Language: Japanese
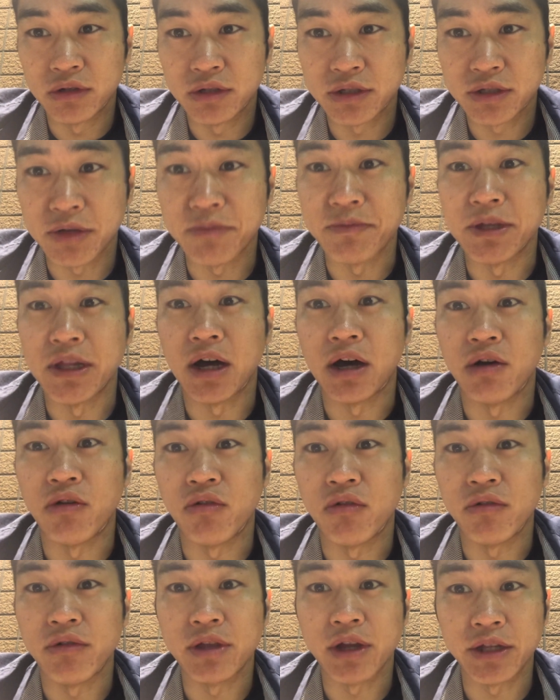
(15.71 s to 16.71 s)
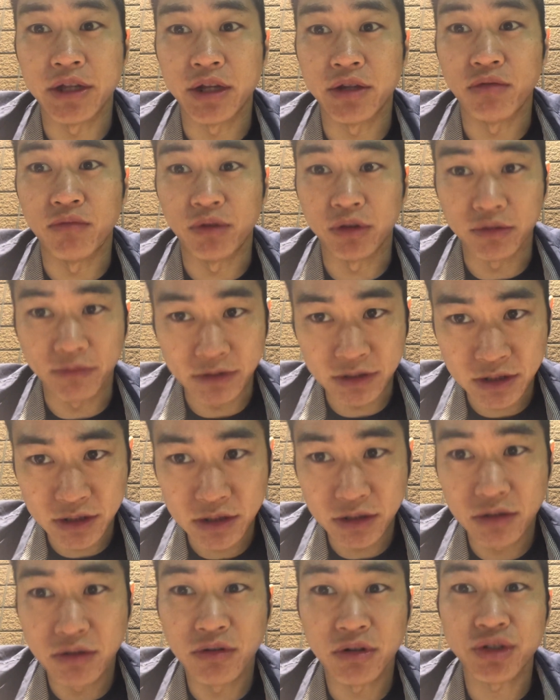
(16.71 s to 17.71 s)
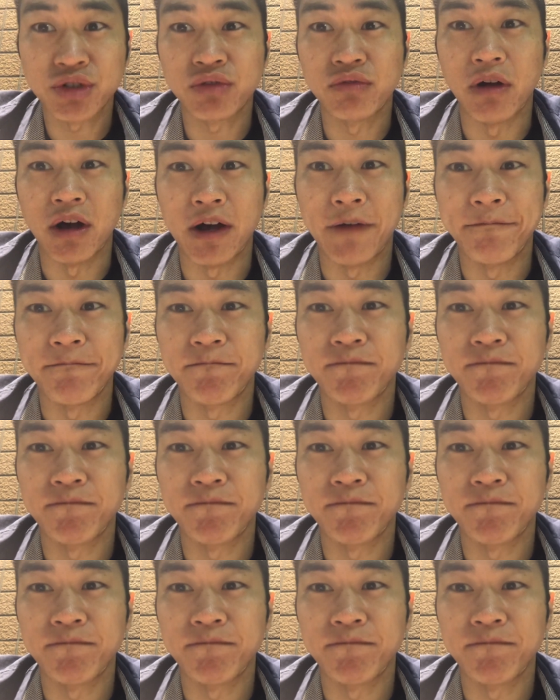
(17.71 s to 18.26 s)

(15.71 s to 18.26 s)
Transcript: セミナーをやりたいと思ってます詳しくは、